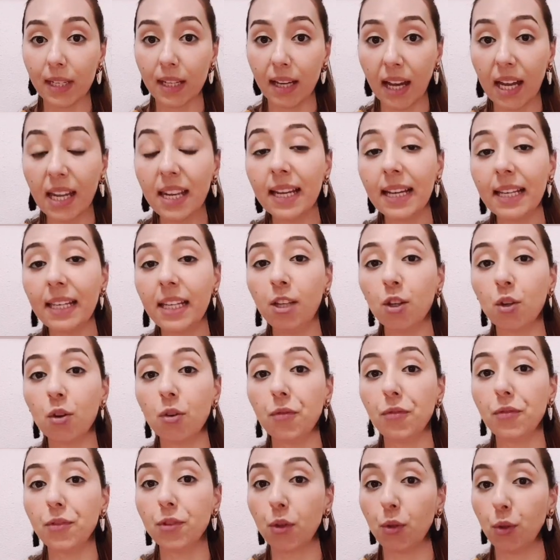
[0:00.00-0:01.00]
غنخلي
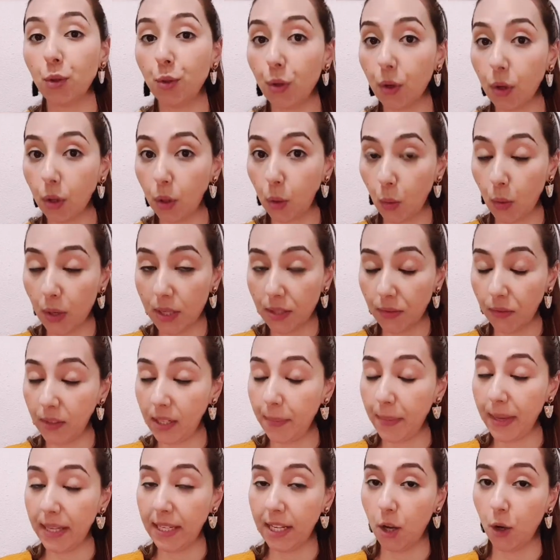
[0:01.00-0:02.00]
لكم في صندوق الوصف
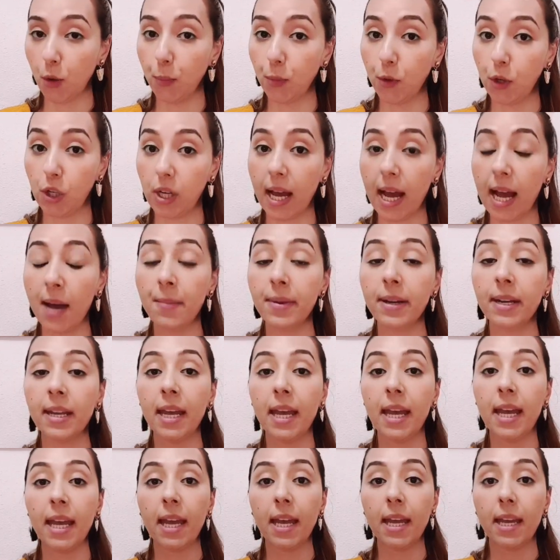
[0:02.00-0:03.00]
لمن يهمه الامر
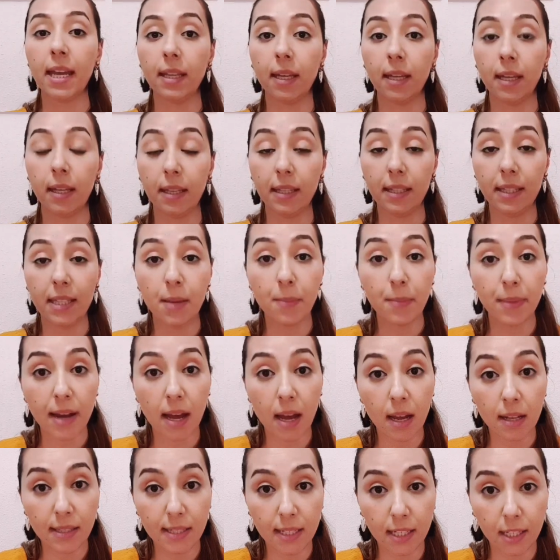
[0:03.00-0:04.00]
النمره
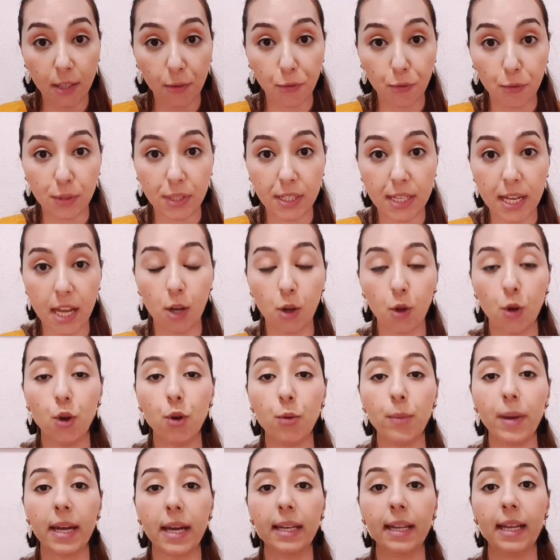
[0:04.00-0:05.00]
آه، التليفون
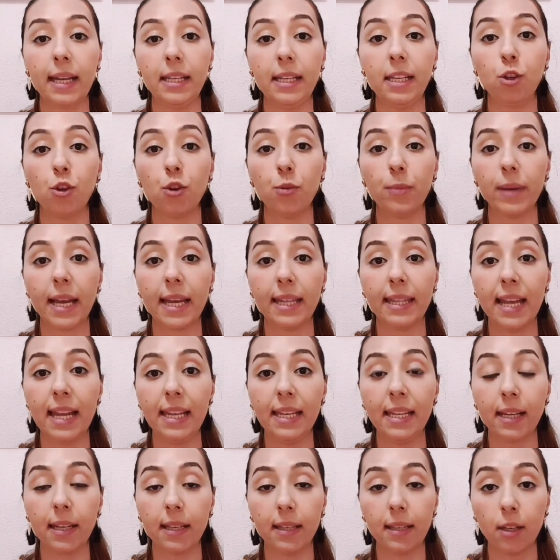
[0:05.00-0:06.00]
ديالهم غنخلي لكم
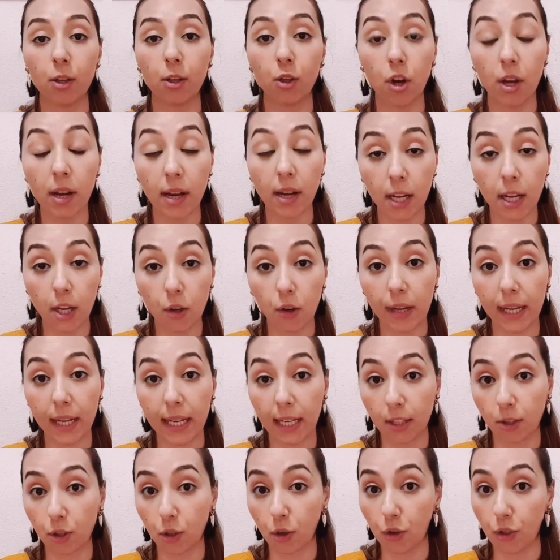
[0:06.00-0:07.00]
كذلك الكوريو
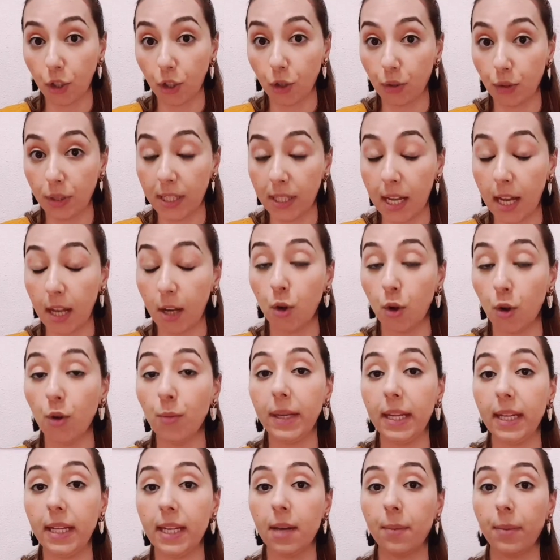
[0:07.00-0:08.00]
الكترونيكو ديالهم
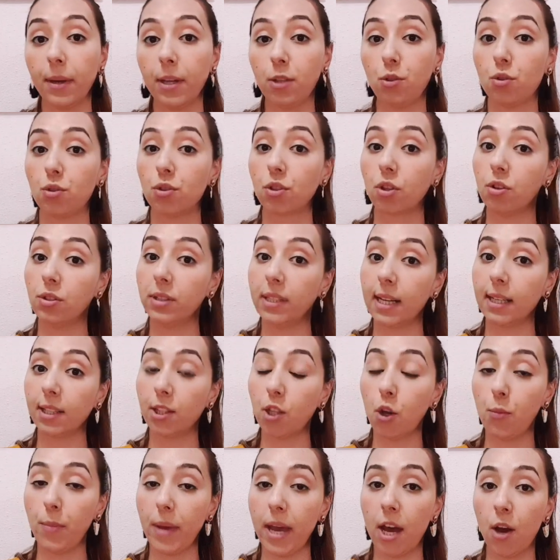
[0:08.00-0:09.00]
الا بغيتو تكونتاكتو
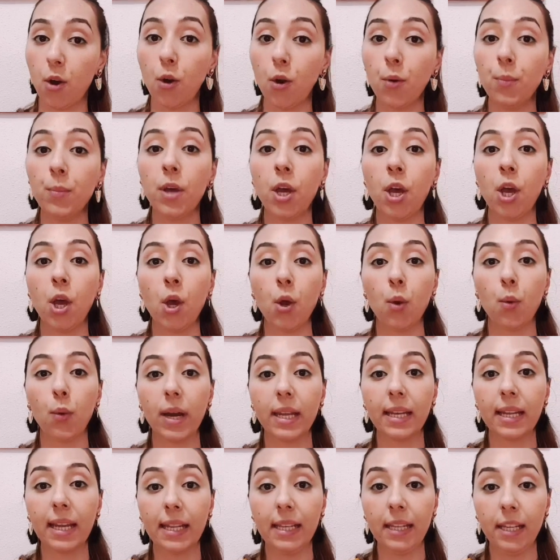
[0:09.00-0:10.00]
معاهم
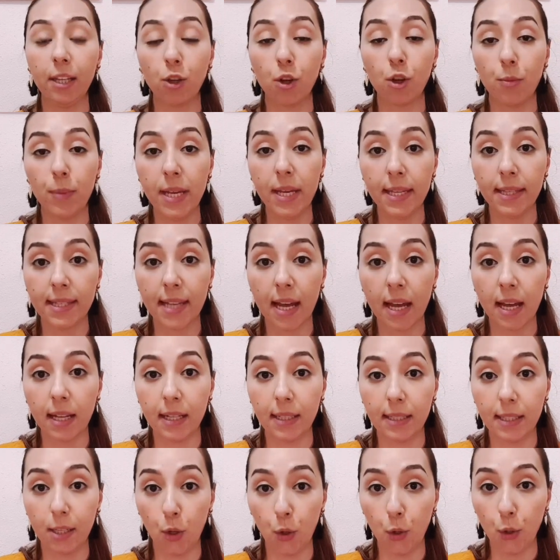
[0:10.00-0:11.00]
وغنخلي لكم حتى
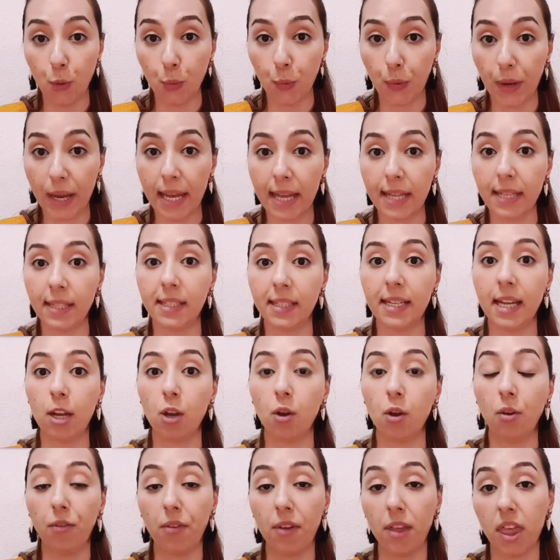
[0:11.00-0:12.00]
العنوان ديال
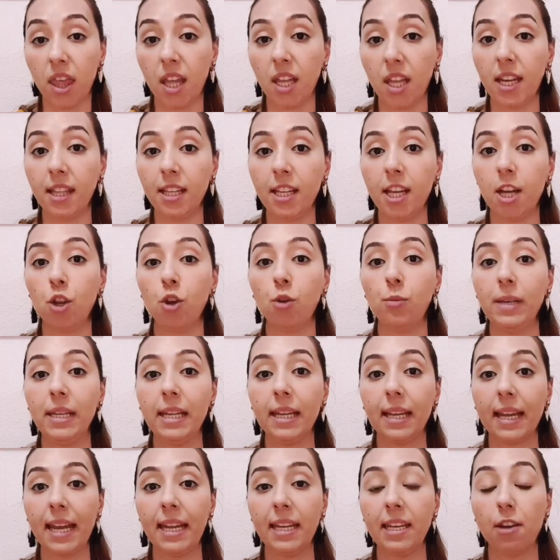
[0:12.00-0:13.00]
الاوفيسينا ديالهم اللي
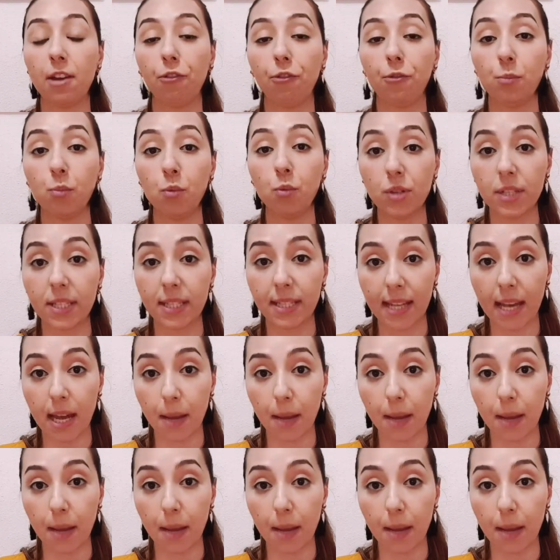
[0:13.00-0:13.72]
كاينه في مورسيا